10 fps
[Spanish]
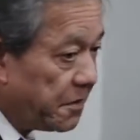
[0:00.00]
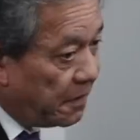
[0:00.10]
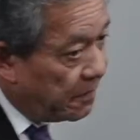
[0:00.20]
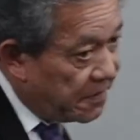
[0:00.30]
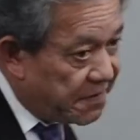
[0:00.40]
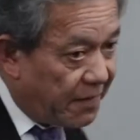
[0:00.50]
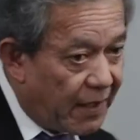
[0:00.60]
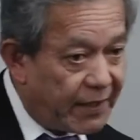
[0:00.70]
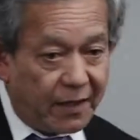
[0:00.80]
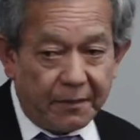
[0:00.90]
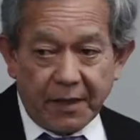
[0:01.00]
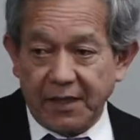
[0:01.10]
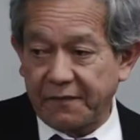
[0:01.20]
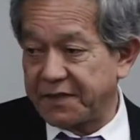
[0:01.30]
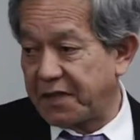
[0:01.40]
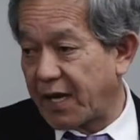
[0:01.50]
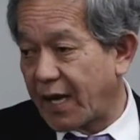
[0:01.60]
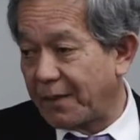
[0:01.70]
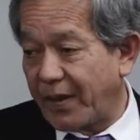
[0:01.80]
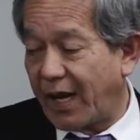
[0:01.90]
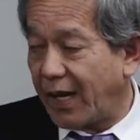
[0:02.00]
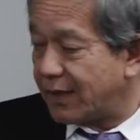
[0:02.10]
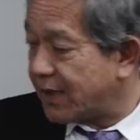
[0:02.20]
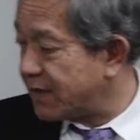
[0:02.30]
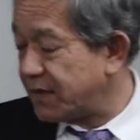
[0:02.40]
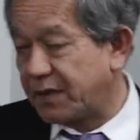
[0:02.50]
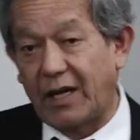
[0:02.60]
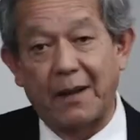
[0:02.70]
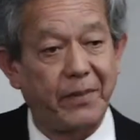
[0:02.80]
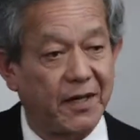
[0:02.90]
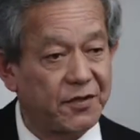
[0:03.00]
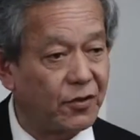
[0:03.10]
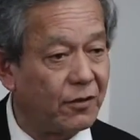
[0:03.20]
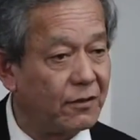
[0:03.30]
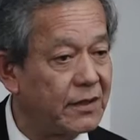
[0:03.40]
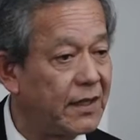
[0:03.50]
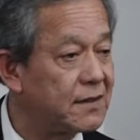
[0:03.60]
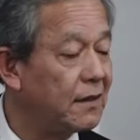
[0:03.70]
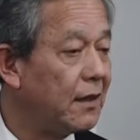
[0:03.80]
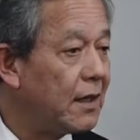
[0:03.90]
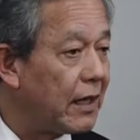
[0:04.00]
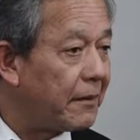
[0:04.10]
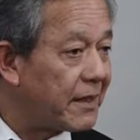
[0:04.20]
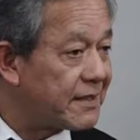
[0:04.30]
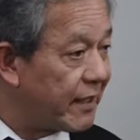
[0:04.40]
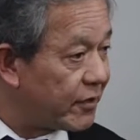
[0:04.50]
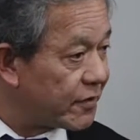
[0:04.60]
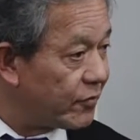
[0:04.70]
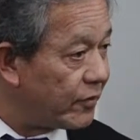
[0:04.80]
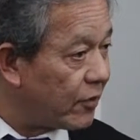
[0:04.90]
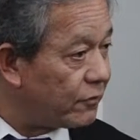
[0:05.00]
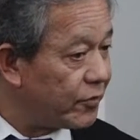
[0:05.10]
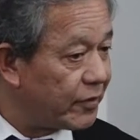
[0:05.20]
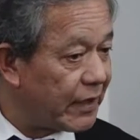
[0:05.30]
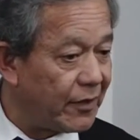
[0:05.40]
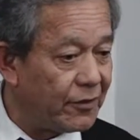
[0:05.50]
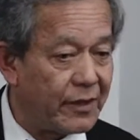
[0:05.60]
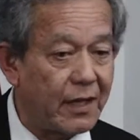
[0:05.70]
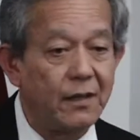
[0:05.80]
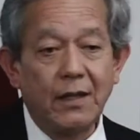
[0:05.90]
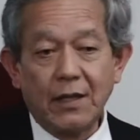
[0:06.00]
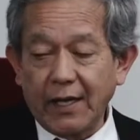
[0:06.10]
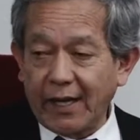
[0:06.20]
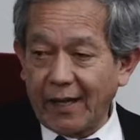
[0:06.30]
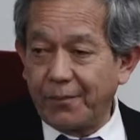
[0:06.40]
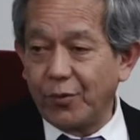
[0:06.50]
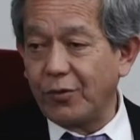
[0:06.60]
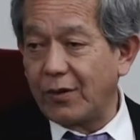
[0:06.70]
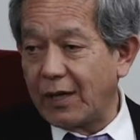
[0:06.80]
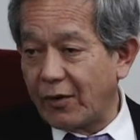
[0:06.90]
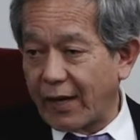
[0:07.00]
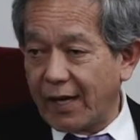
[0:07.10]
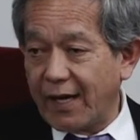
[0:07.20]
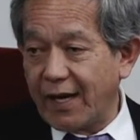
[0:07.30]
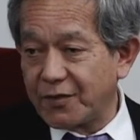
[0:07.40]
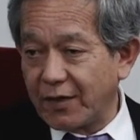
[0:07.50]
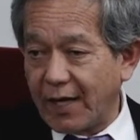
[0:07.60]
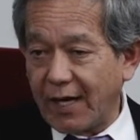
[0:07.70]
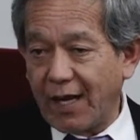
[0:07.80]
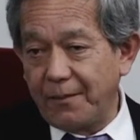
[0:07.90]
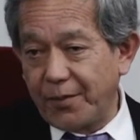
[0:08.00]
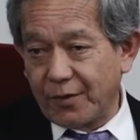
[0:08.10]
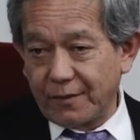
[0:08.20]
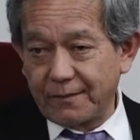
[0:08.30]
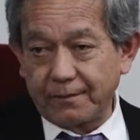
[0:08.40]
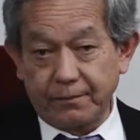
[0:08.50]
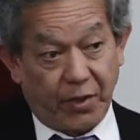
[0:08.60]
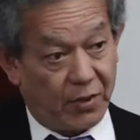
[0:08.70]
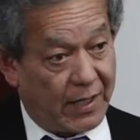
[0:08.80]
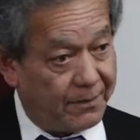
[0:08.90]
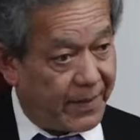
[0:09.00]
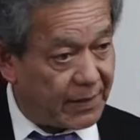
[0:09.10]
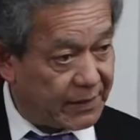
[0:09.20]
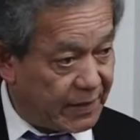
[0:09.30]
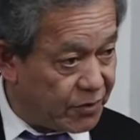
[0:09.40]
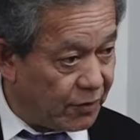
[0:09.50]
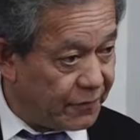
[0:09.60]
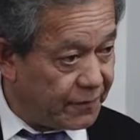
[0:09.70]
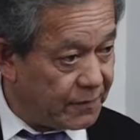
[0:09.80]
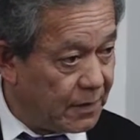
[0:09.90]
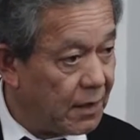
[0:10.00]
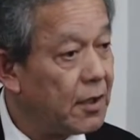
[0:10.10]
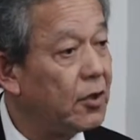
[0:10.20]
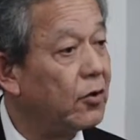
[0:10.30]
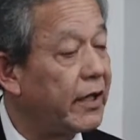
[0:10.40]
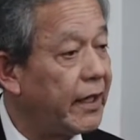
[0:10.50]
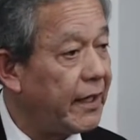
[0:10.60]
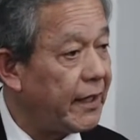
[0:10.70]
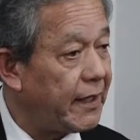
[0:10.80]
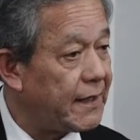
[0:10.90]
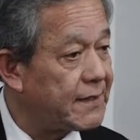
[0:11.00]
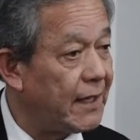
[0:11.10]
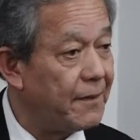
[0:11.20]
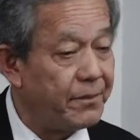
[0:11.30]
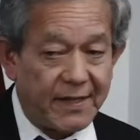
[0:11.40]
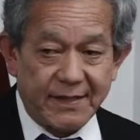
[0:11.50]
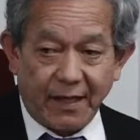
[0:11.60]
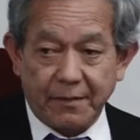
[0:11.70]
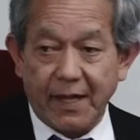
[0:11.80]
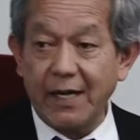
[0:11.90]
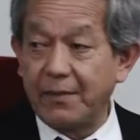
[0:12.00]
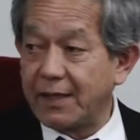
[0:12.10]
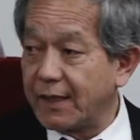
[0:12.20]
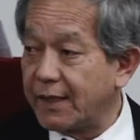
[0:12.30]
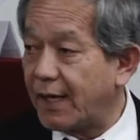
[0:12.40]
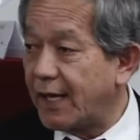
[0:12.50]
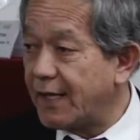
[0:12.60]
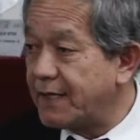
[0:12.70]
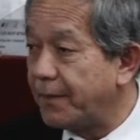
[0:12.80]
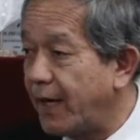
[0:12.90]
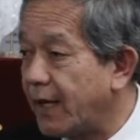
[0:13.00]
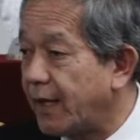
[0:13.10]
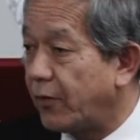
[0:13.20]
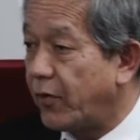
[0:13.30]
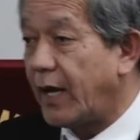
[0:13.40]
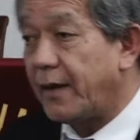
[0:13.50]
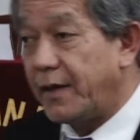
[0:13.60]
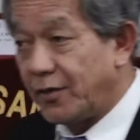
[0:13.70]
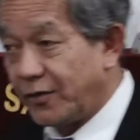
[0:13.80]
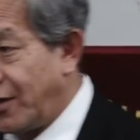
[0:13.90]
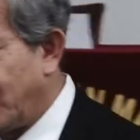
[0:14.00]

Todo eso es relativamente fácil. Las carpetas, este, las personas, la base de datos en una computadora, la depuro, la organizo, la limpio, pero la parte soft lo que es el preservar y mantener la disciplina del buen hábito del